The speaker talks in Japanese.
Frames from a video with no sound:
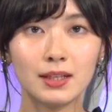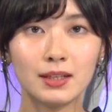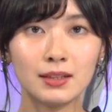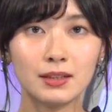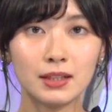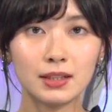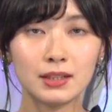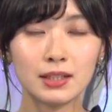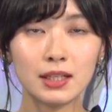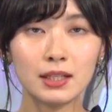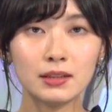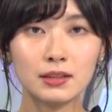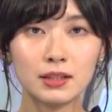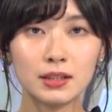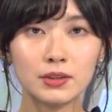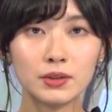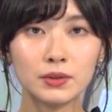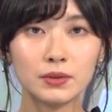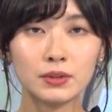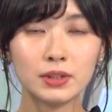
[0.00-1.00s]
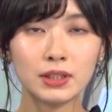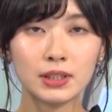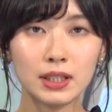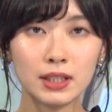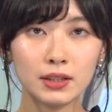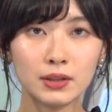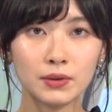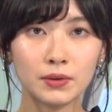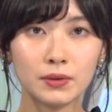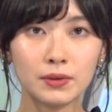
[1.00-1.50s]
にせんにじゅうに
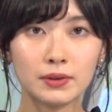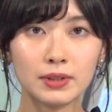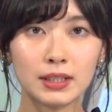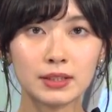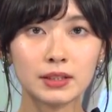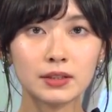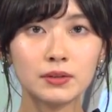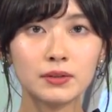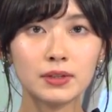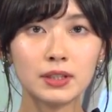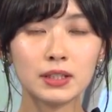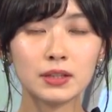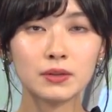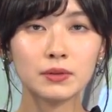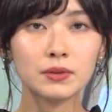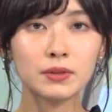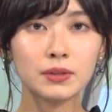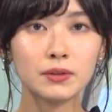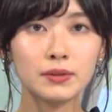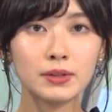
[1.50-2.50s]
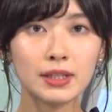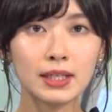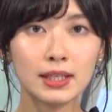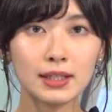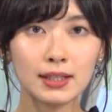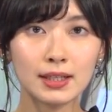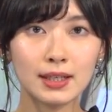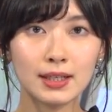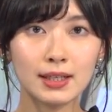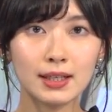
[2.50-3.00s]
ねんの夏の気象条
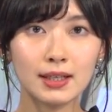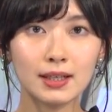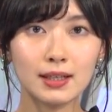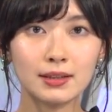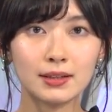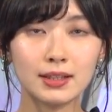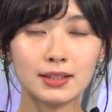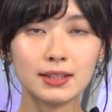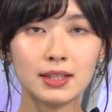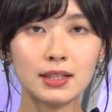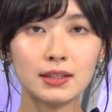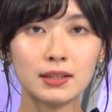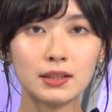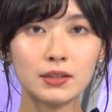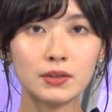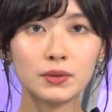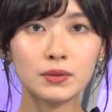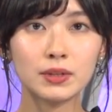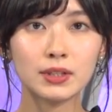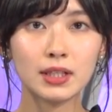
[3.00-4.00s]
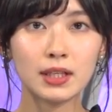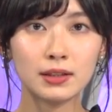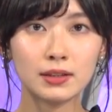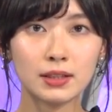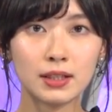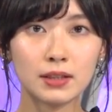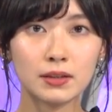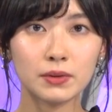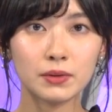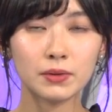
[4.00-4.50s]
件からにせんにじゅうさん
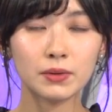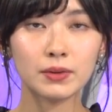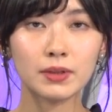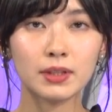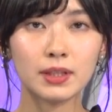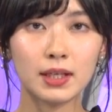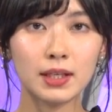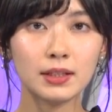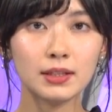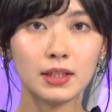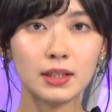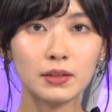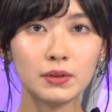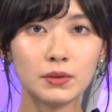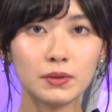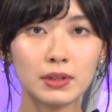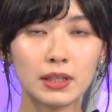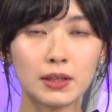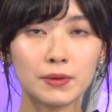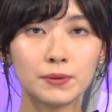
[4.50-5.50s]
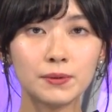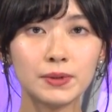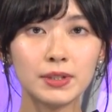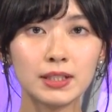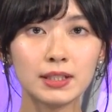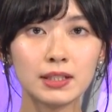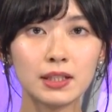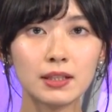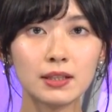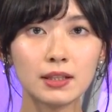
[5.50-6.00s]
ねんの来年の花粉
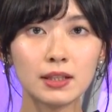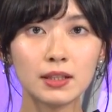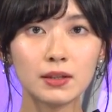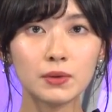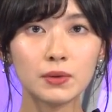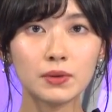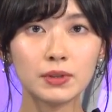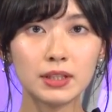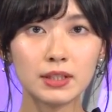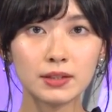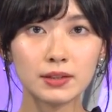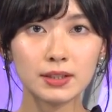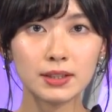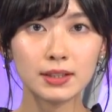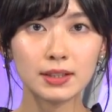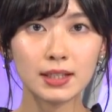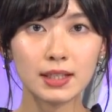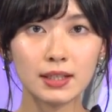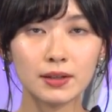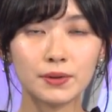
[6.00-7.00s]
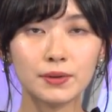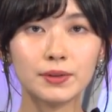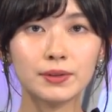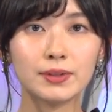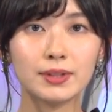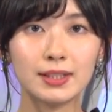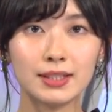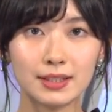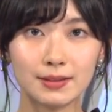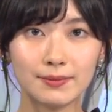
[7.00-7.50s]
飛散傾向についてお
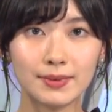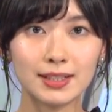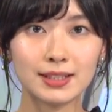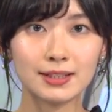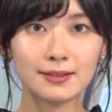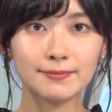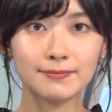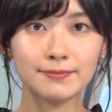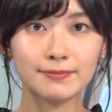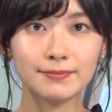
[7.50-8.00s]
送りします。